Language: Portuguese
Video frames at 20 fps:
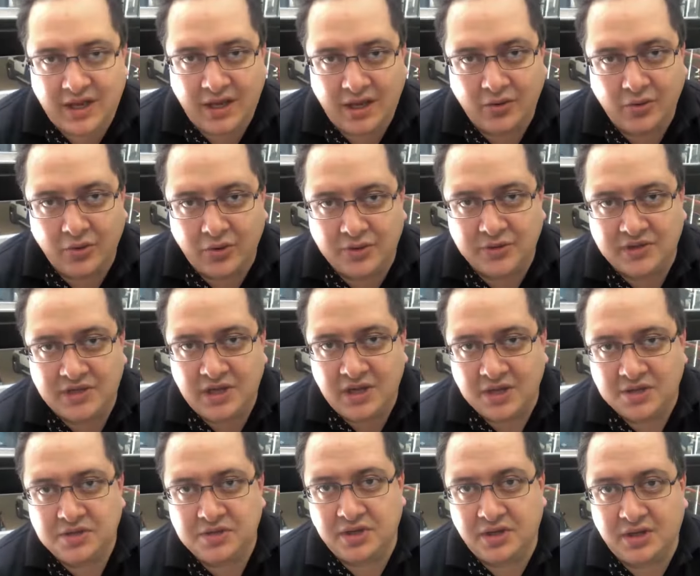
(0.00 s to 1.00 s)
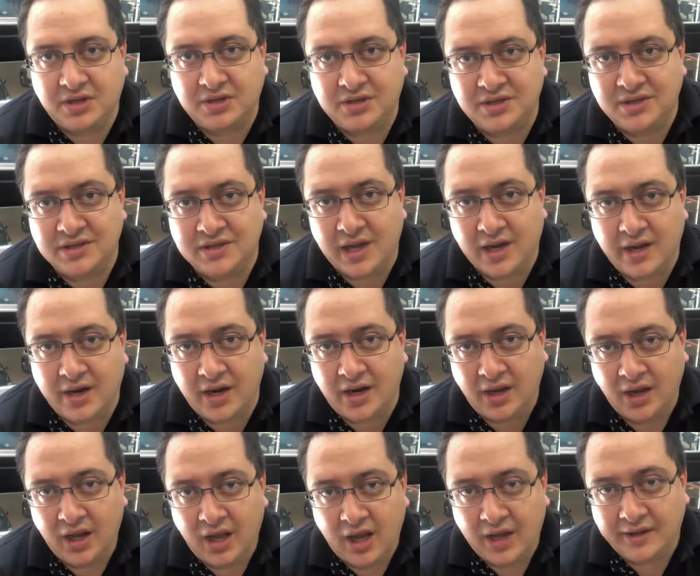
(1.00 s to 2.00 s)
aí, guruzinha de, de Instagram,
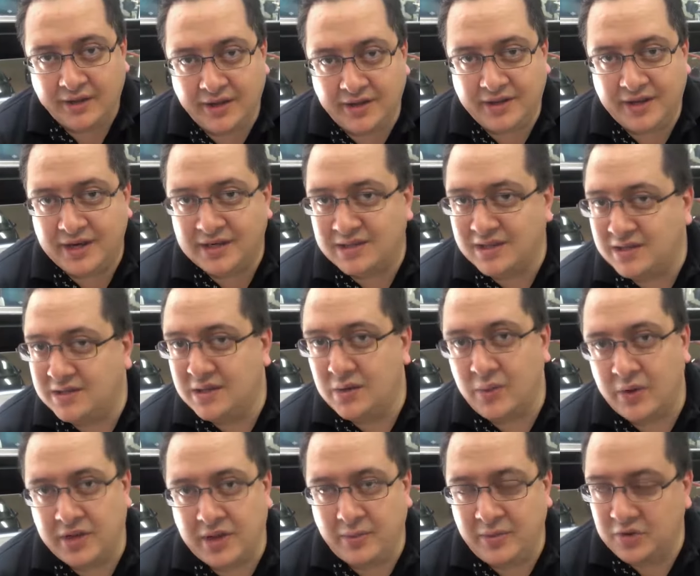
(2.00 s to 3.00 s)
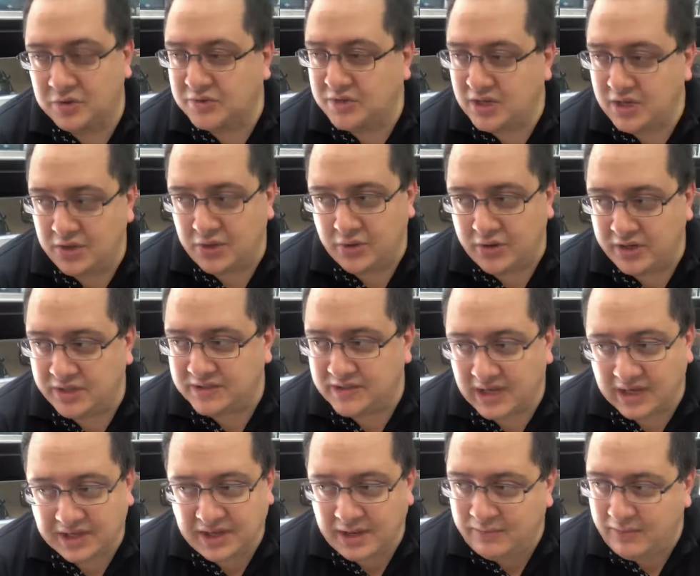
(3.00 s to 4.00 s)
tem 350 mil seguidores.
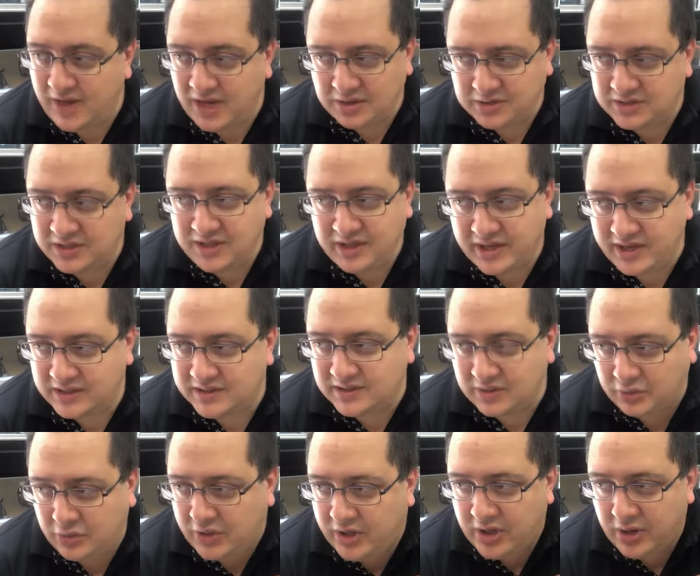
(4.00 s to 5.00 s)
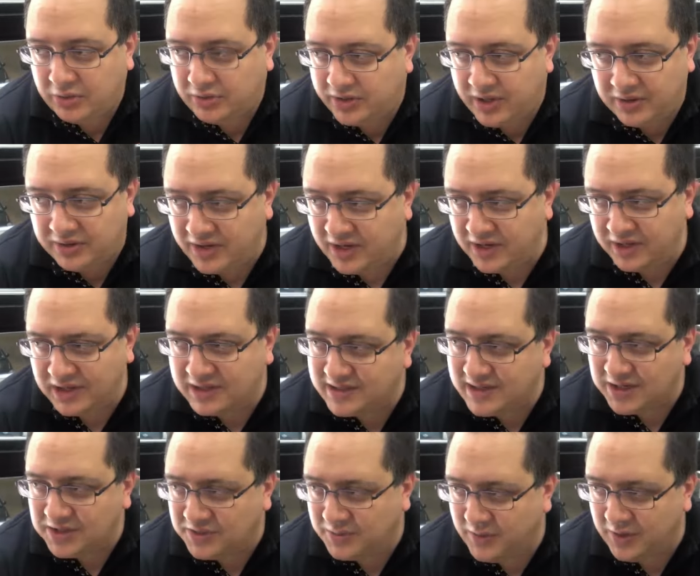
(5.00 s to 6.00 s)
Ela tem menos interação do que eu que tenho
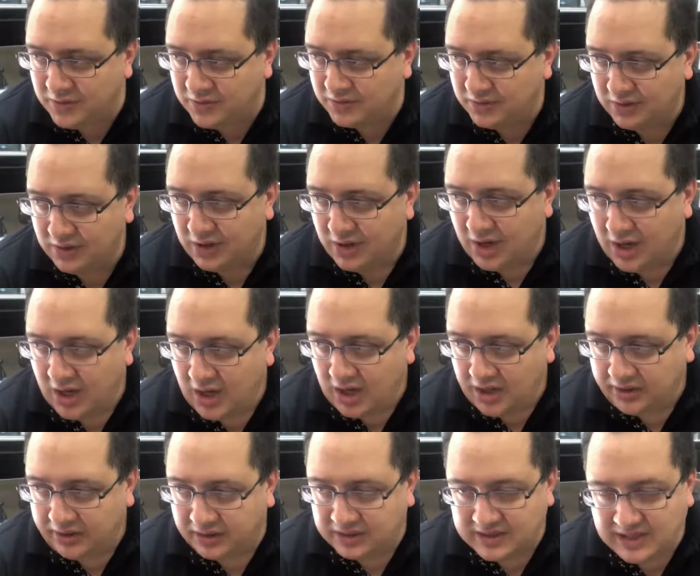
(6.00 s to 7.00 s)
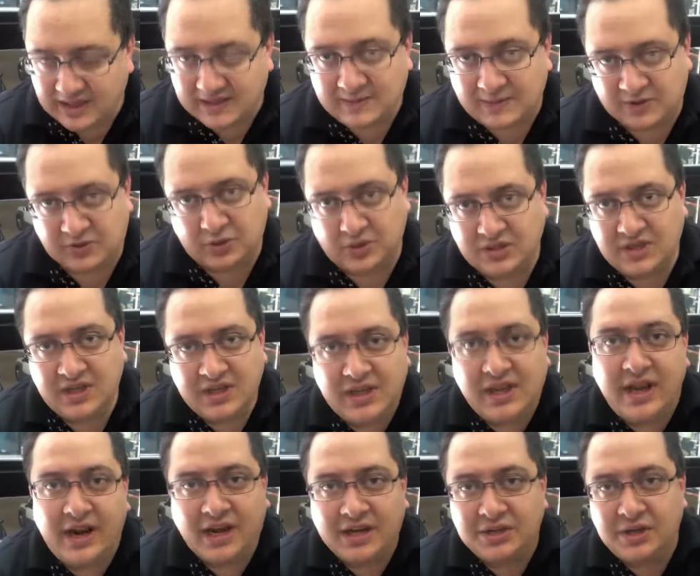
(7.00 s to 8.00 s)
37 mil. Então, assim, as pessoas
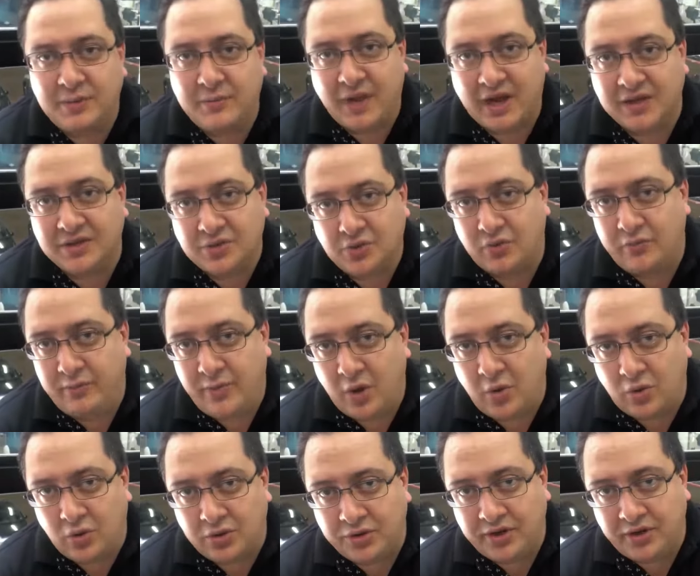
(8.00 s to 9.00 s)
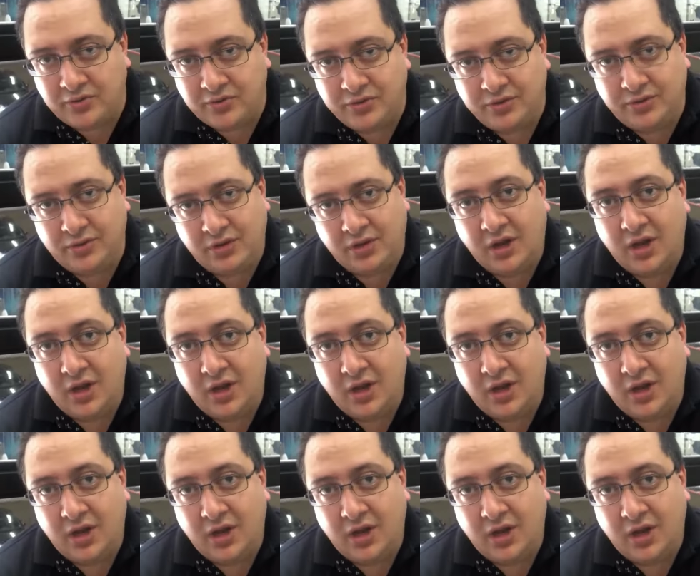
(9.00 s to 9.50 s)
interagem mais com o meu conteúdo